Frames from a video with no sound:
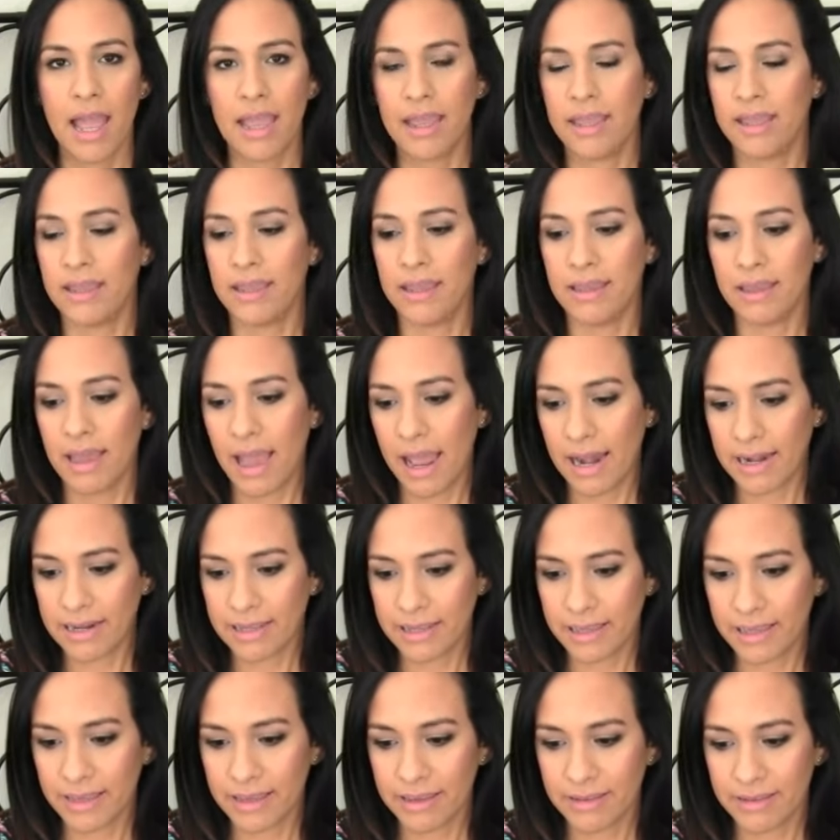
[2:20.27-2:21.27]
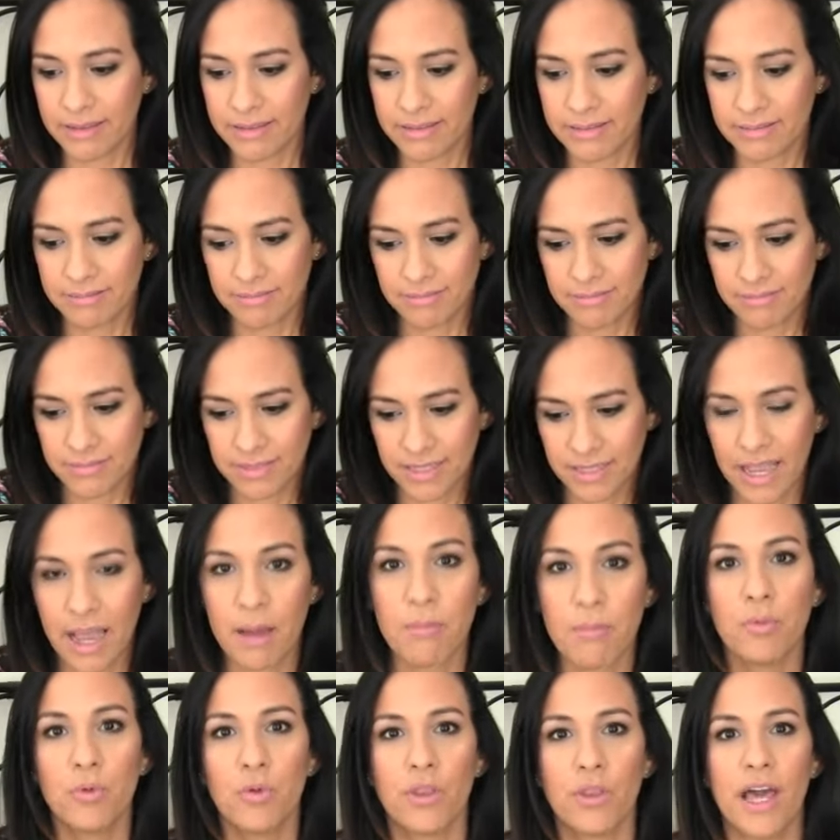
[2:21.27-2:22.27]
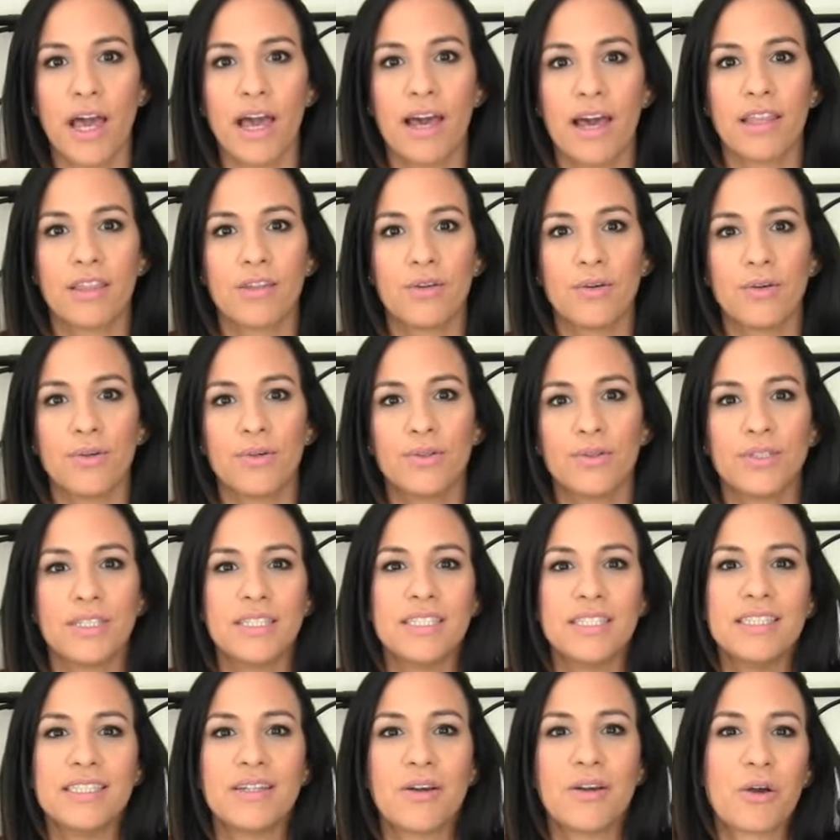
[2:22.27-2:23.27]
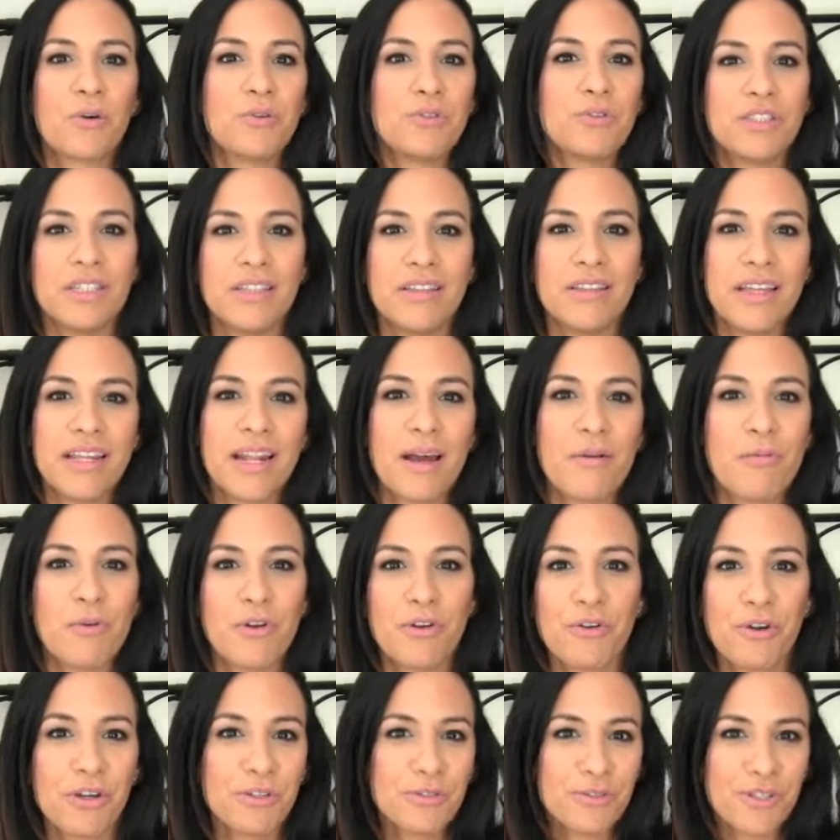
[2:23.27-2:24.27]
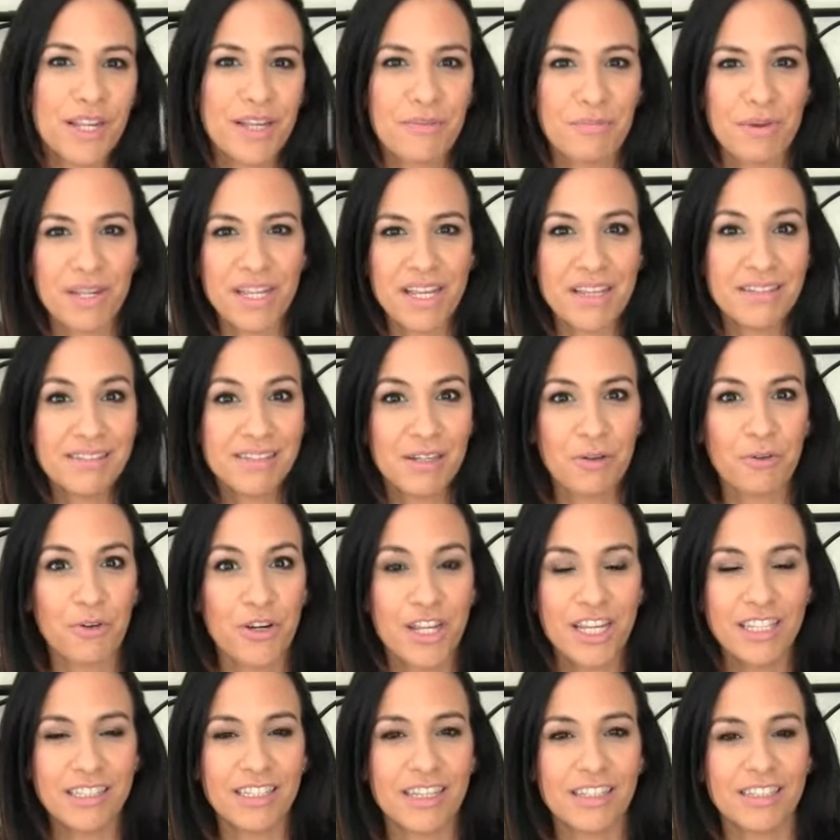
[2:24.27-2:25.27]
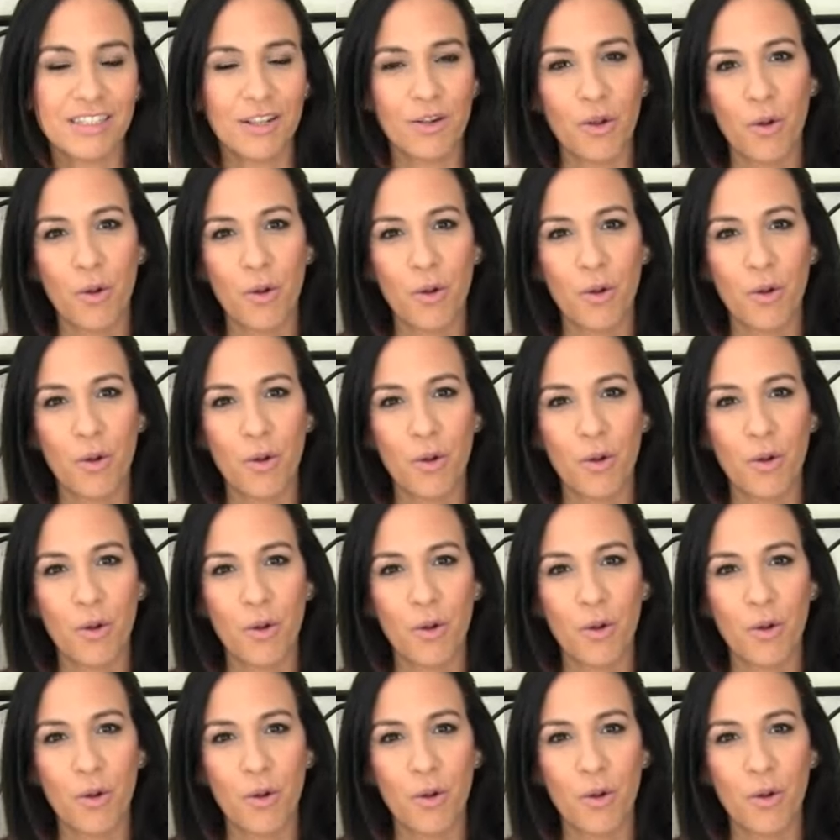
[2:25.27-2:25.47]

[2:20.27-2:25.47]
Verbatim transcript: eh, al que te has mudado y que consideras, bueno, es una experiencia bonita,